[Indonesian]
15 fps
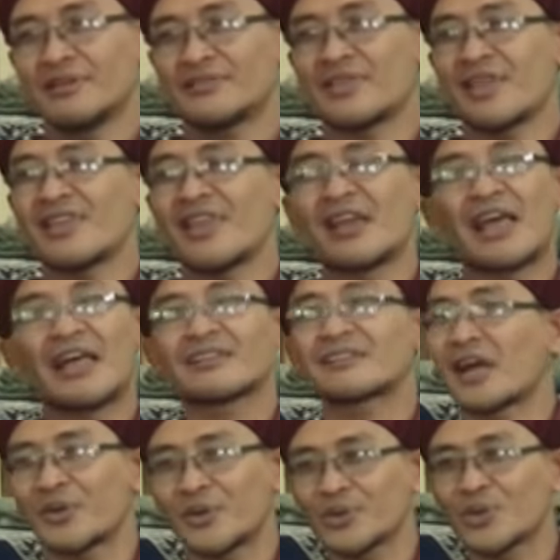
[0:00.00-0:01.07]
saya nggak
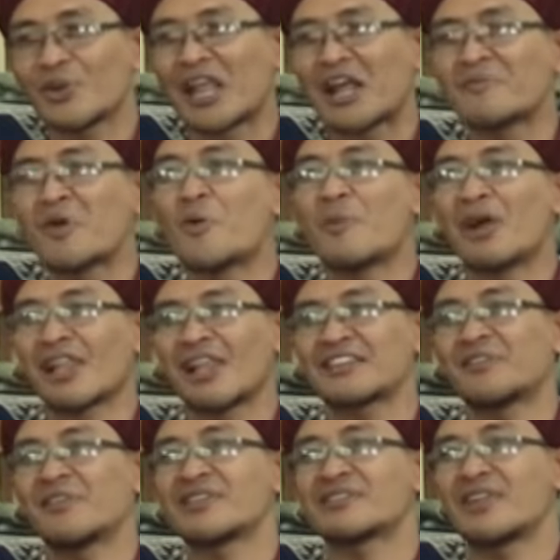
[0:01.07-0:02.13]
takut orang mau marah
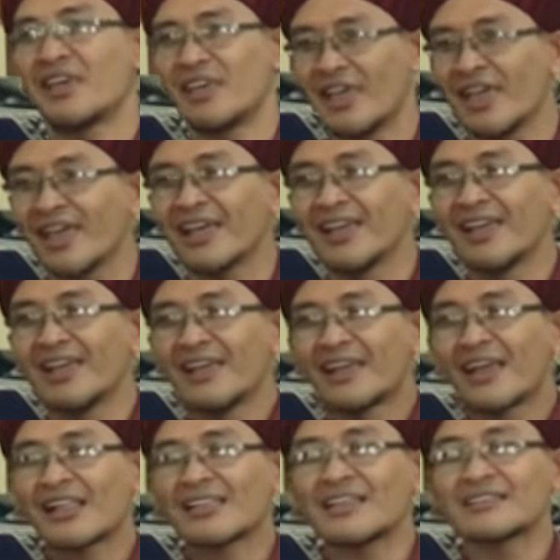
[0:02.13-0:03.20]
sama saya
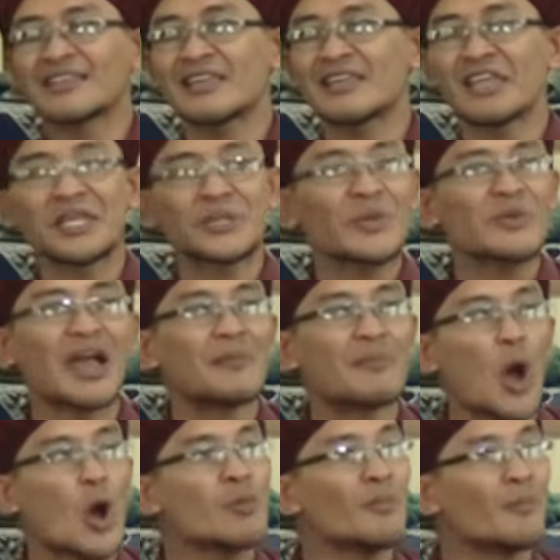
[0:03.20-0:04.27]
karena saya itu nggak
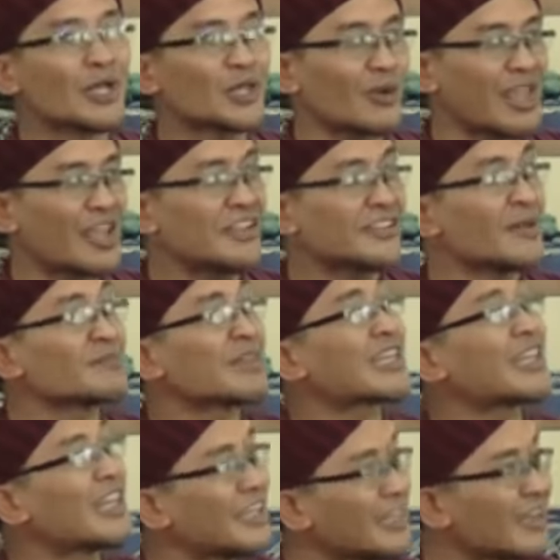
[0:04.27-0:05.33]
mau membuat orang Islam
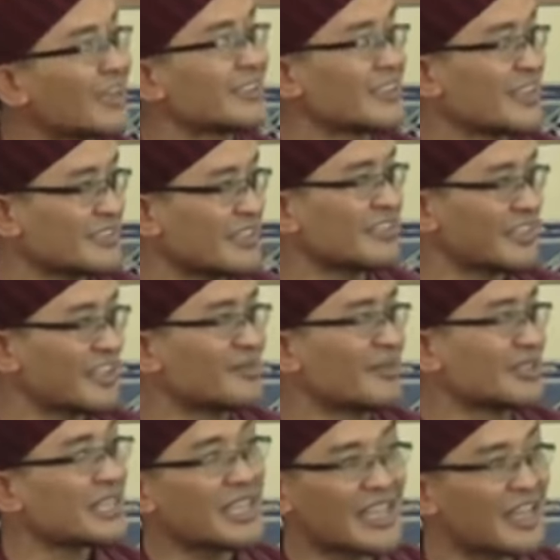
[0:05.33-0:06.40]
terlena ketika saya
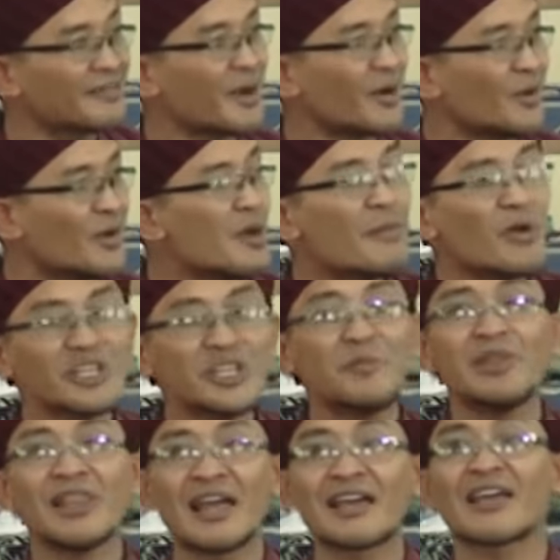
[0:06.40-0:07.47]
ceramah. Saya nggak mau. Mau
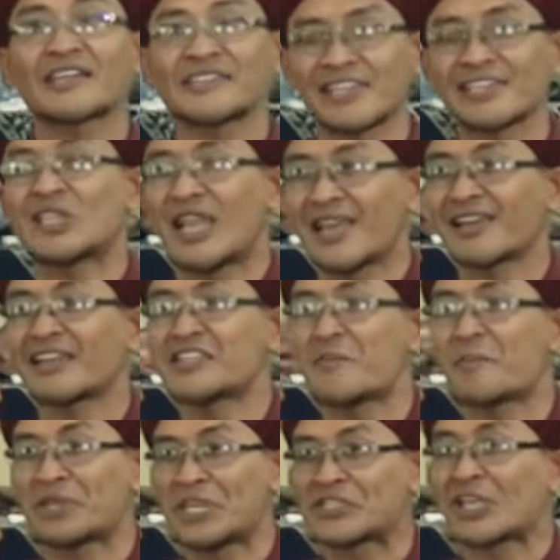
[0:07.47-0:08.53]
dibilang kasar silahkan.
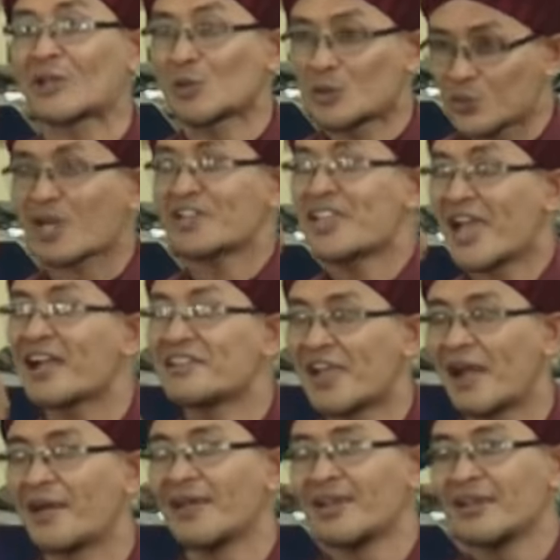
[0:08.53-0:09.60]
Yang penting saya rujukannya ada.